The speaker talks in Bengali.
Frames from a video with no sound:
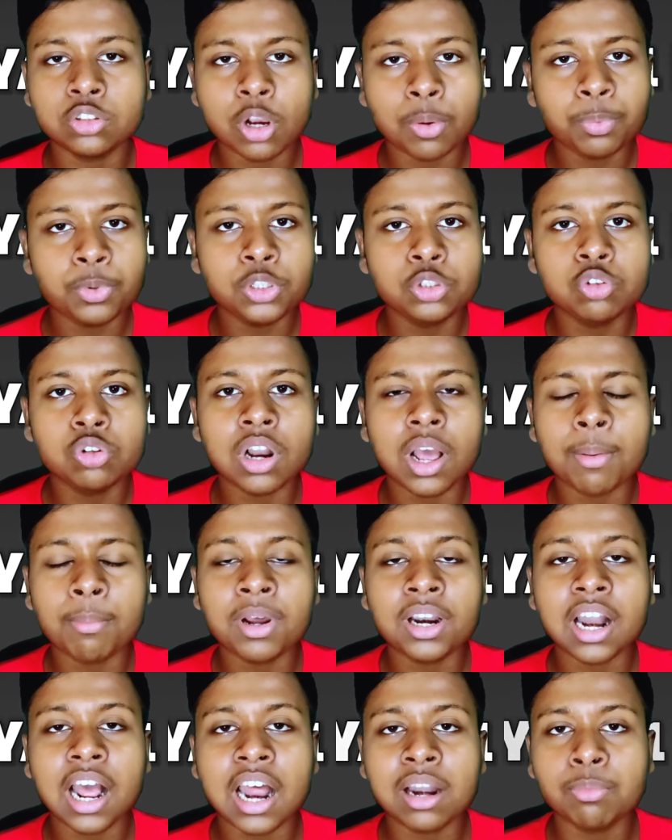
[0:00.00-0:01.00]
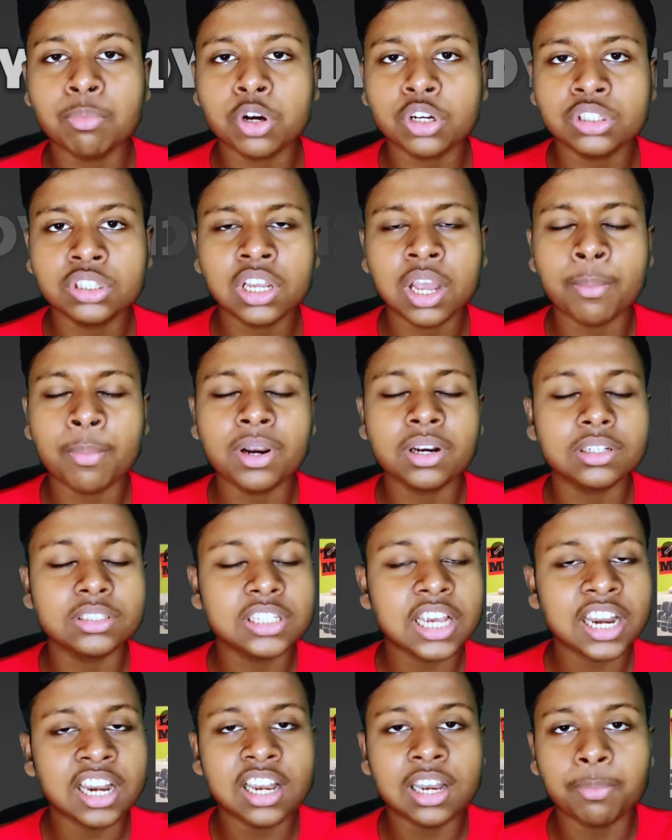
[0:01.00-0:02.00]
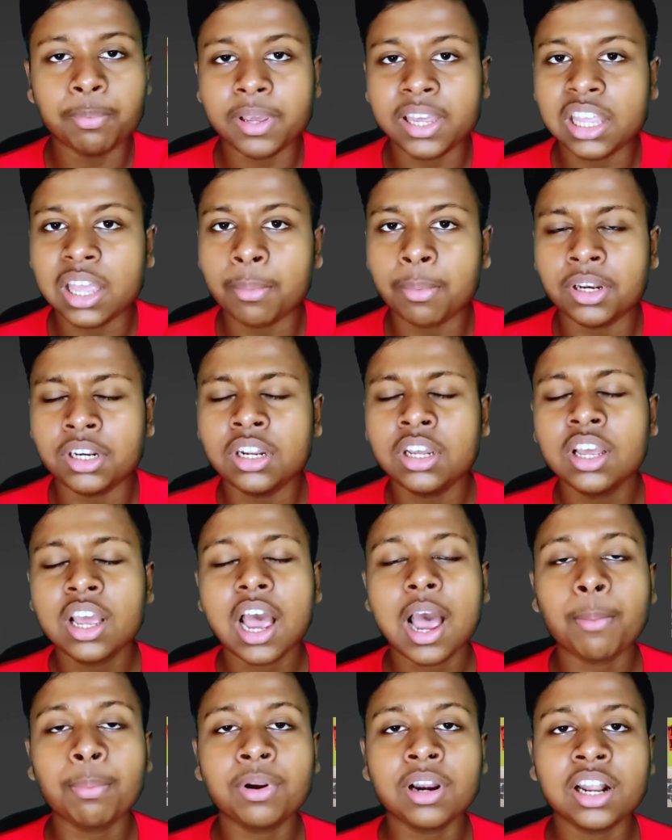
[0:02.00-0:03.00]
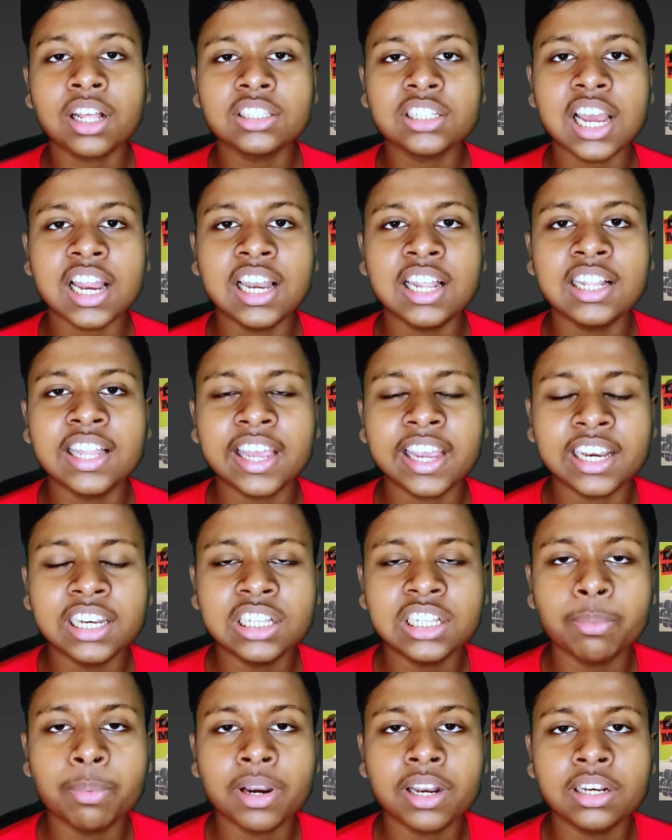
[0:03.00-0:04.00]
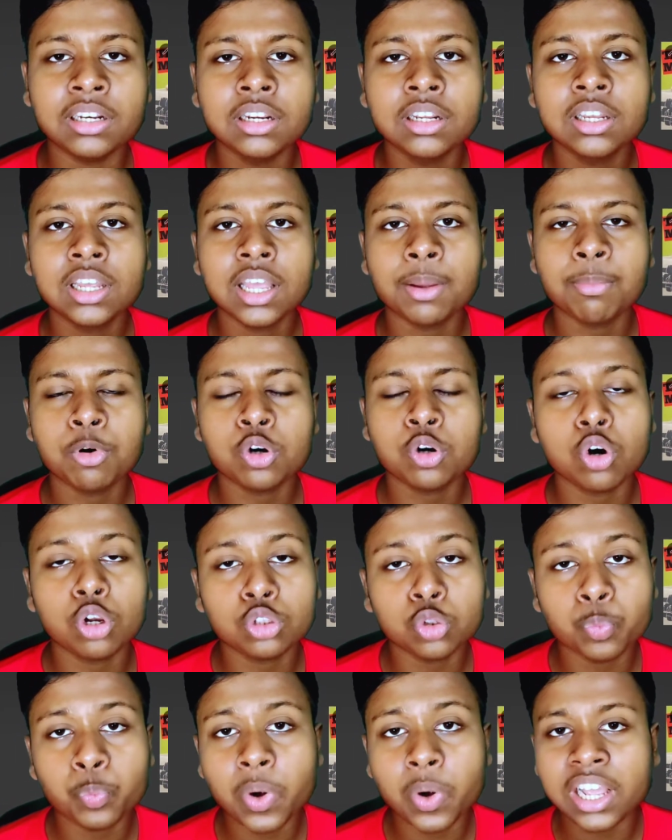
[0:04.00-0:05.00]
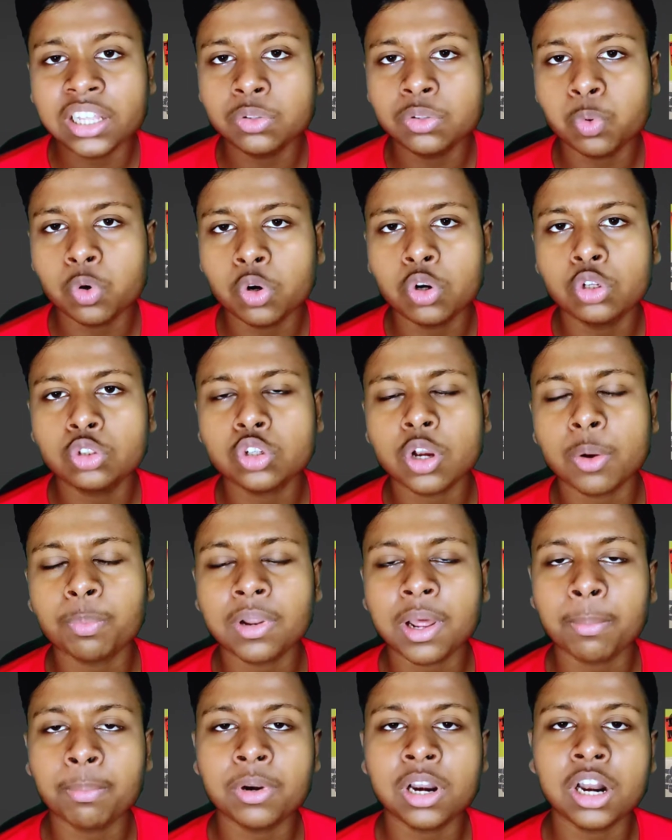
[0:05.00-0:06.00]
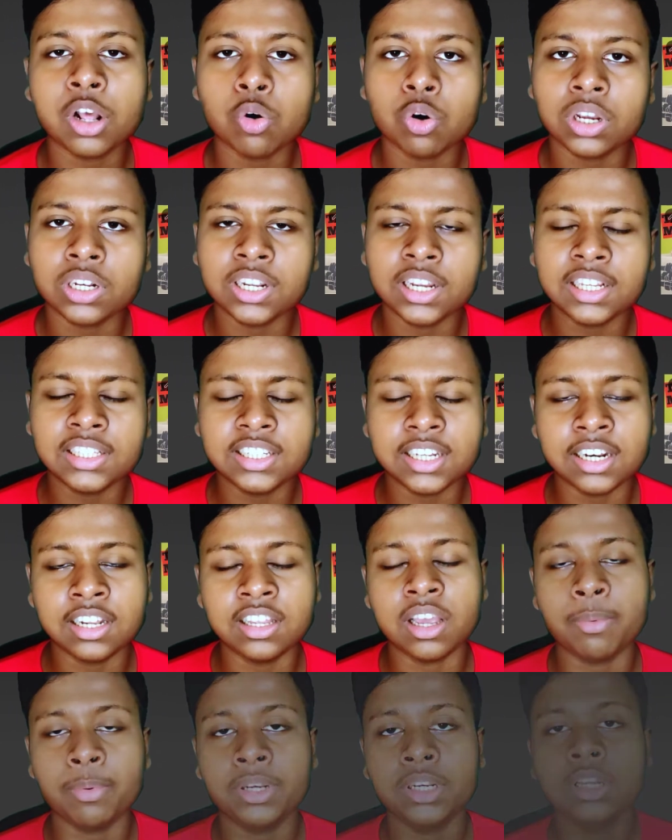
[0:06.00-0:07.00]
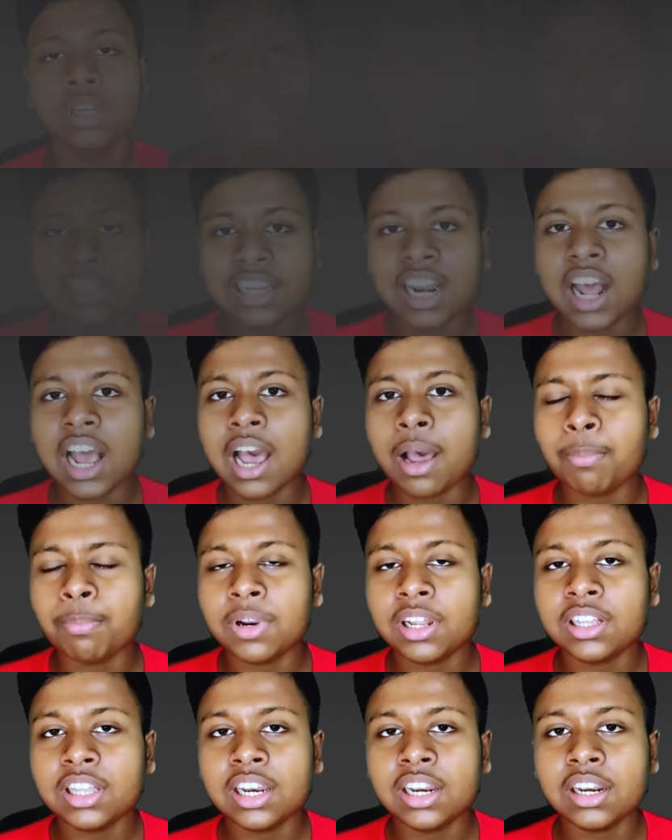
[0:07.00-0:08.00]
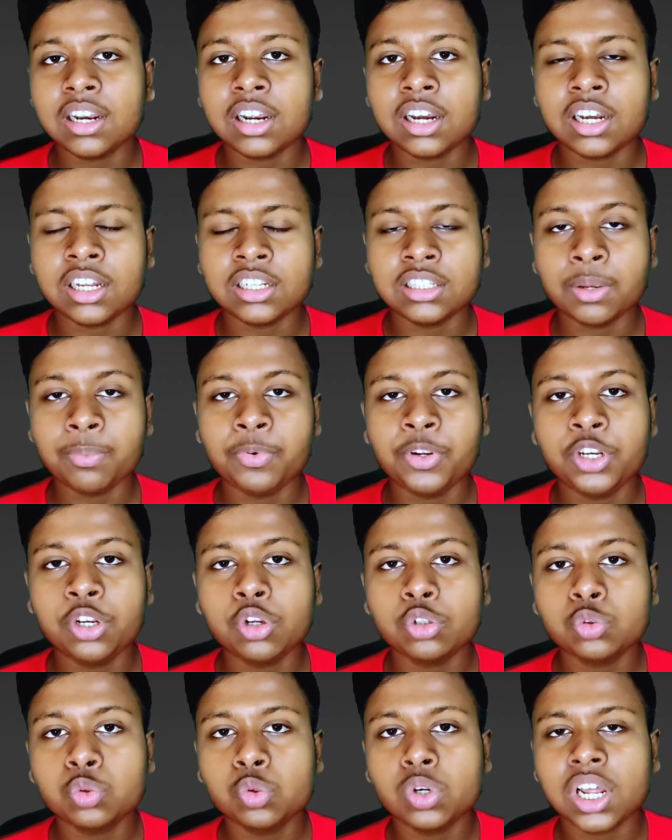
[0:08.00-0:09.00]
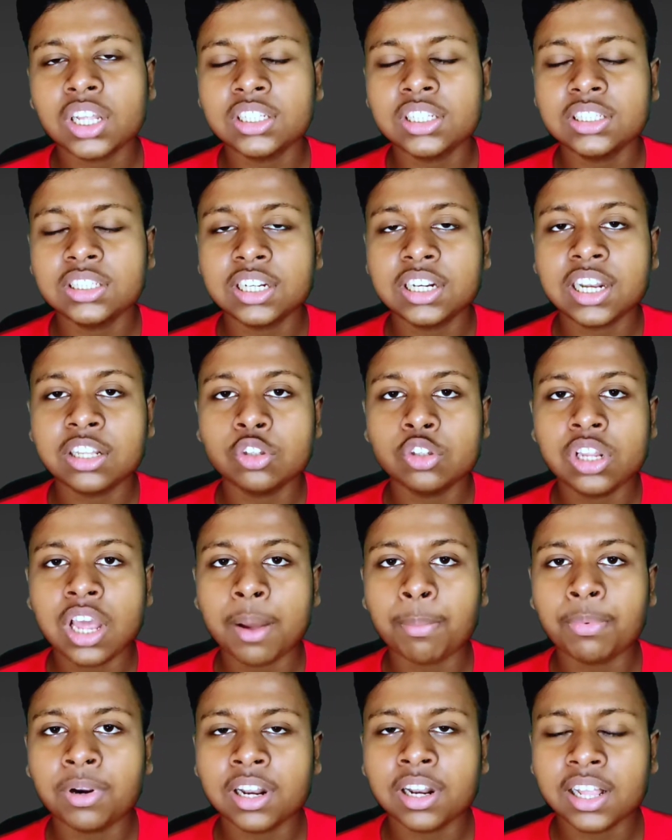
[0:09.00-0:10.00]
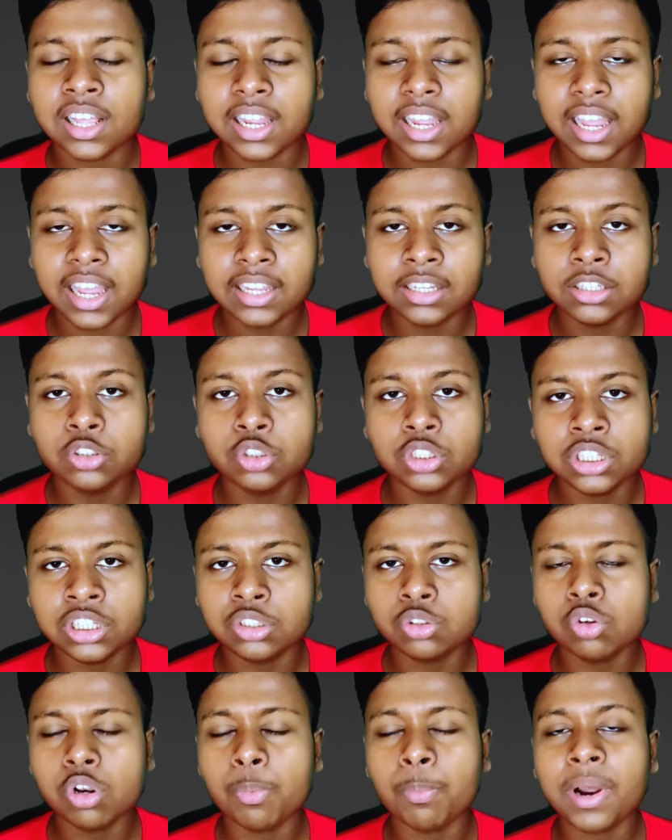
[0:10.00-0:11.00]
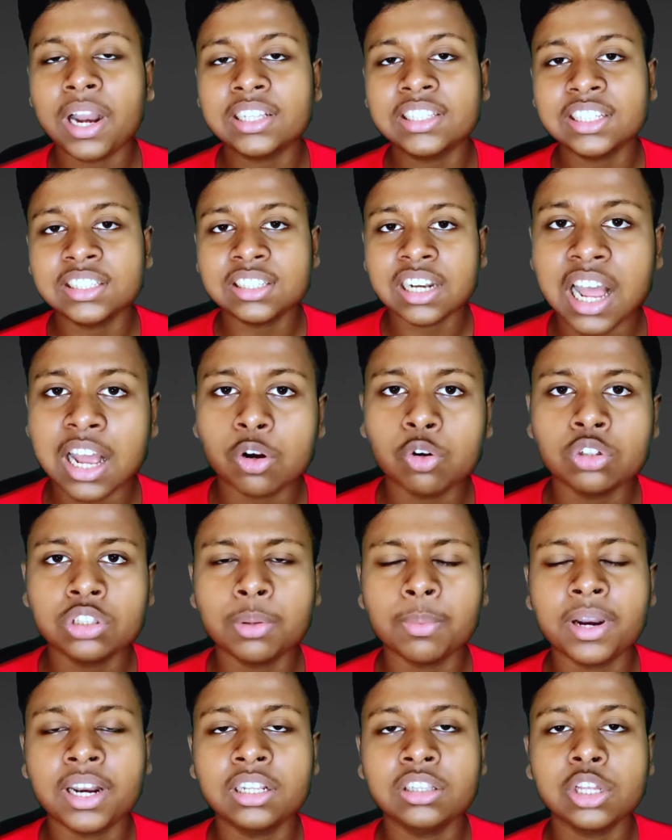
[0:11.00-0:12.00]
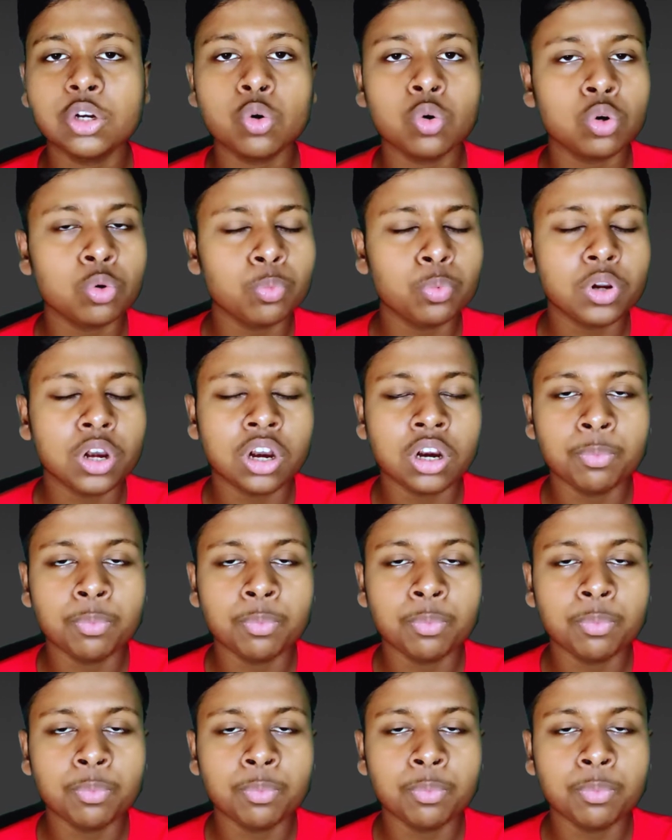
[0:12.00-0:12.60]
সব কিছুর আমার আনবক্সিং আমার চ্যানেলে পেয়ে যাবেন আপনারা চাইলে দেখে নিতে পারেন এবং কত প্রাইস পড়লো সবটা আপনারা ওখান থেকে জেনে যাবেন এছাড়া আপনাদের যে ভিডিও শ্যুট আছে সেটা যদি আপনারা এই জিনিসগুলো পারচেস না করতে পারেন তো কোনো